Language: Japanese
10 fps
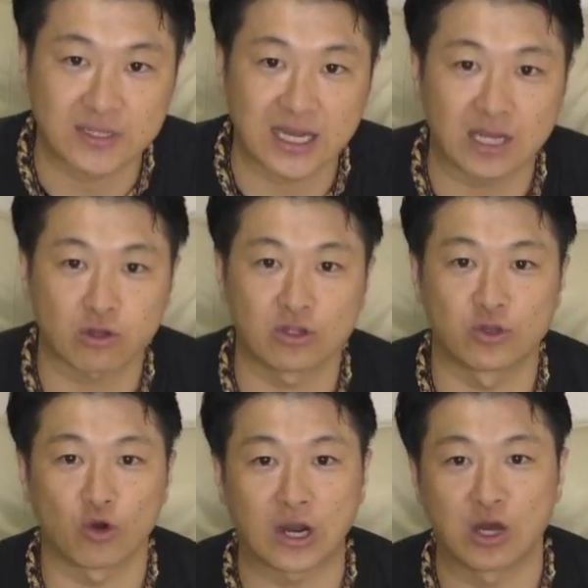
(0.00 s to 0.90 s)
タートル
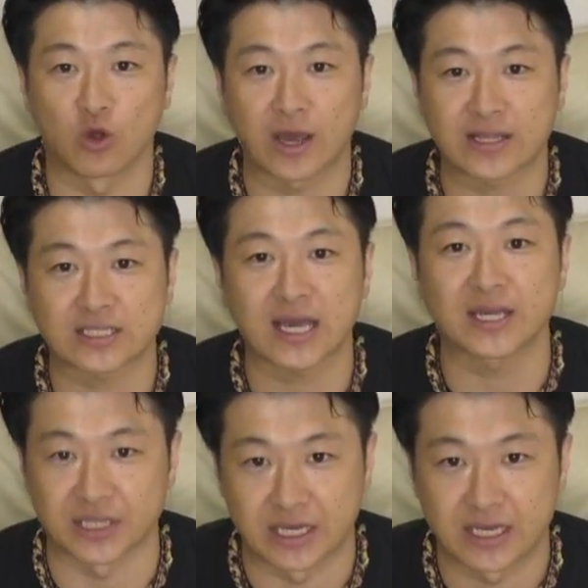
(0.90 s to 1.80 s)
の動画を載っけた
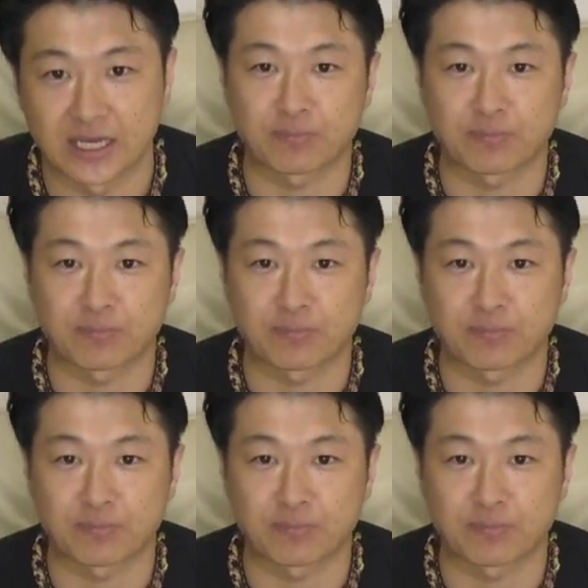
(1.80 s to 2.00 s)
際に、